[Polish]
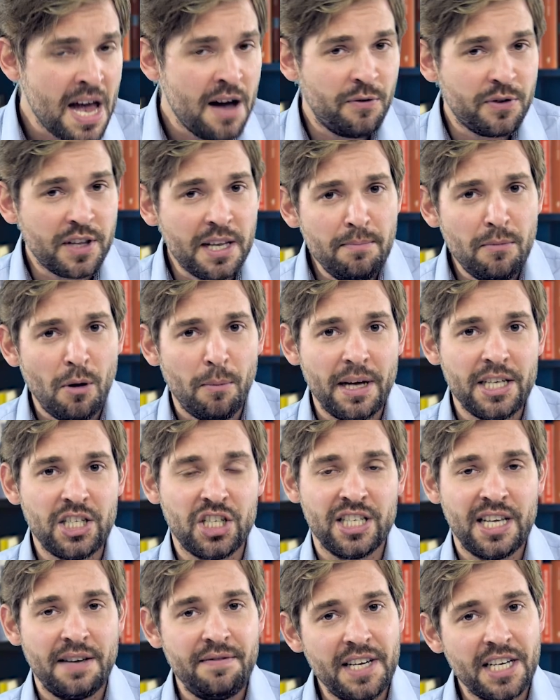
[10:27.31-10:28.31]
W tym
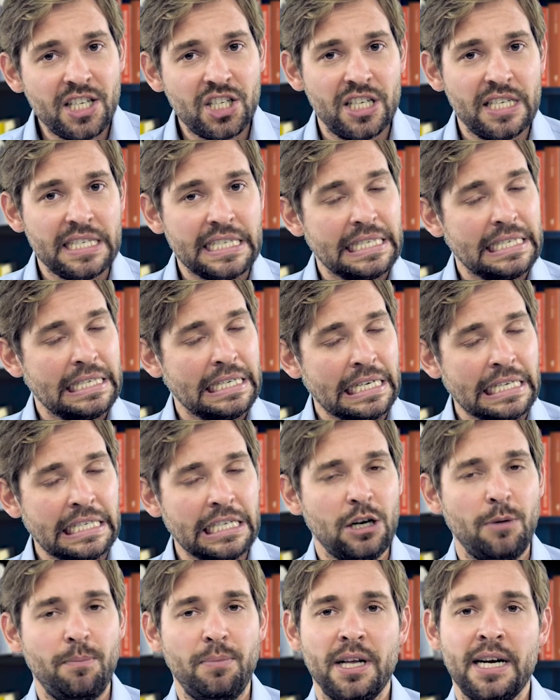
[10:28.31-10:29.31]
momencie największe jest
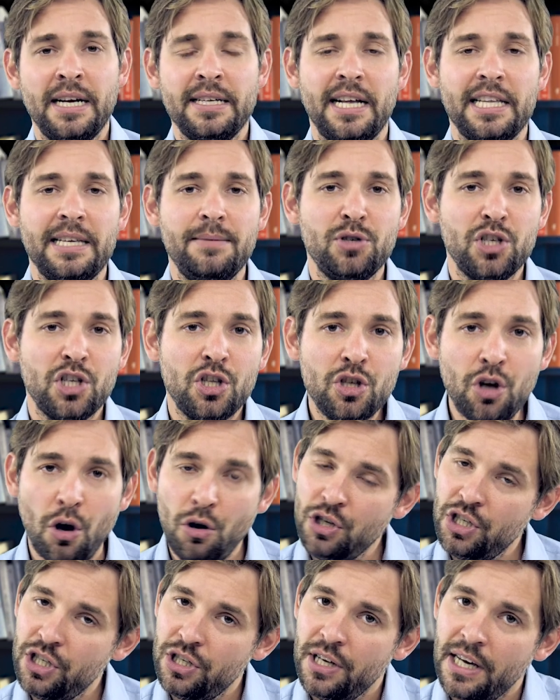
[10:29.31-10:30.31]
ryzyko polega na tym, że
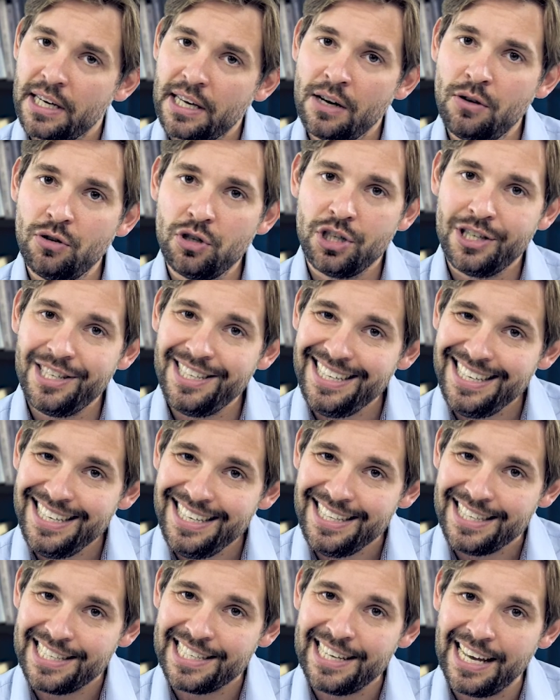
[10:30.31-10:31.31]
dojdzie do jakiegoś
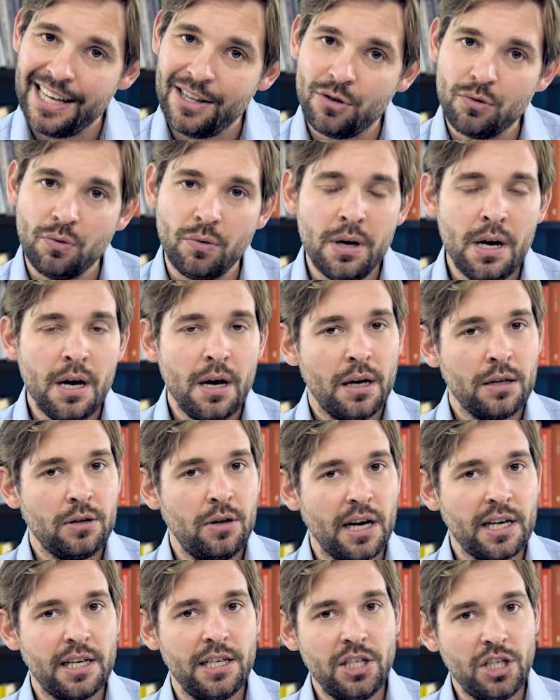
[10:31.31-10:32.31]
incydentu,
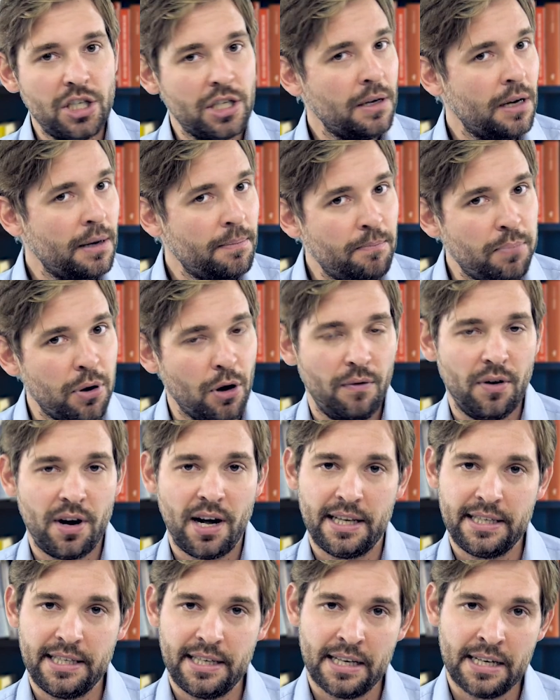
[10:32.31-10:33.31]
do jakiejś
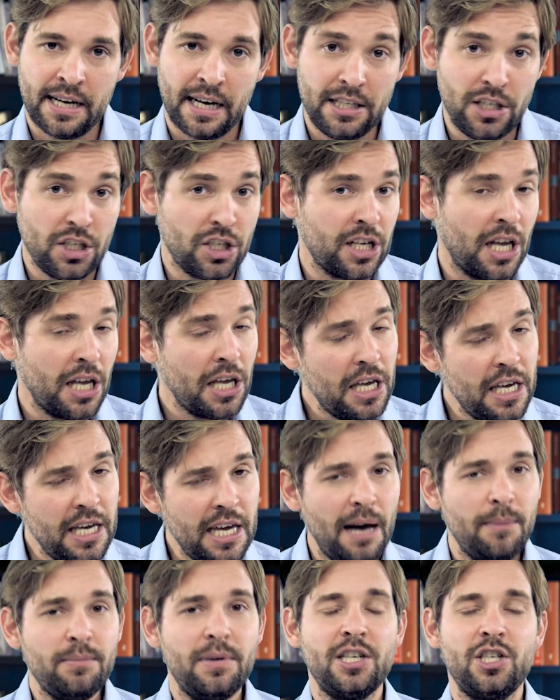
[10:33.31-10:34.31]
prowokacji nadgranicznej. I
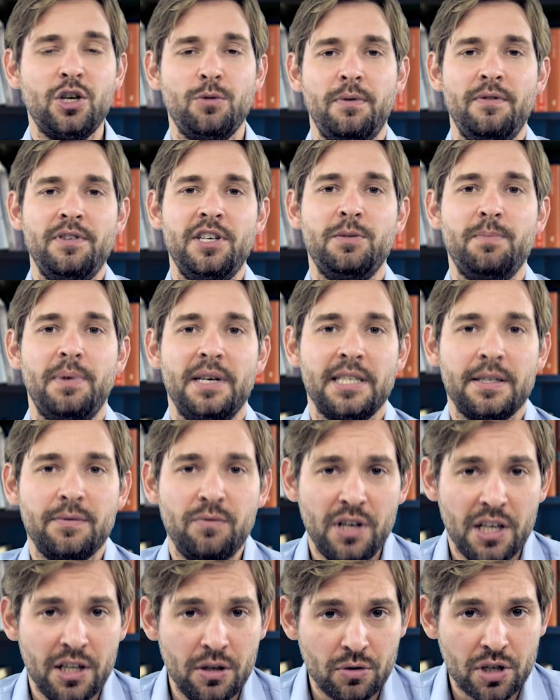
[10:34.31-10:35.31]
ja bym tutaj chciał powiedzieć
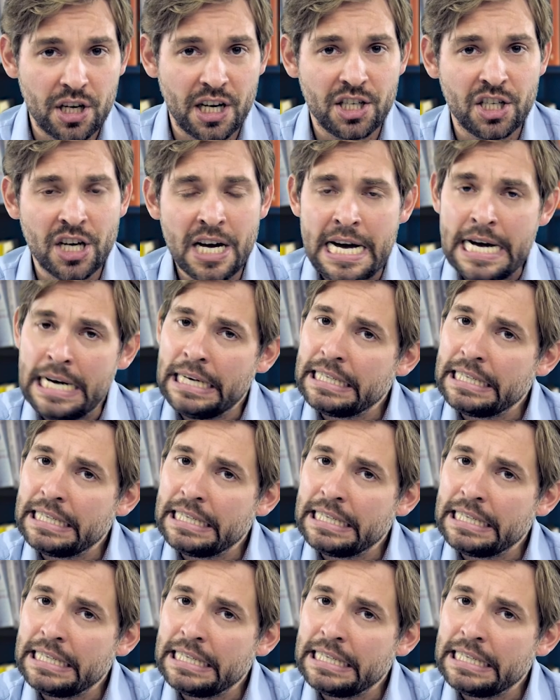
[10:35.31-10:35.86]
Państwu jedną rzecz.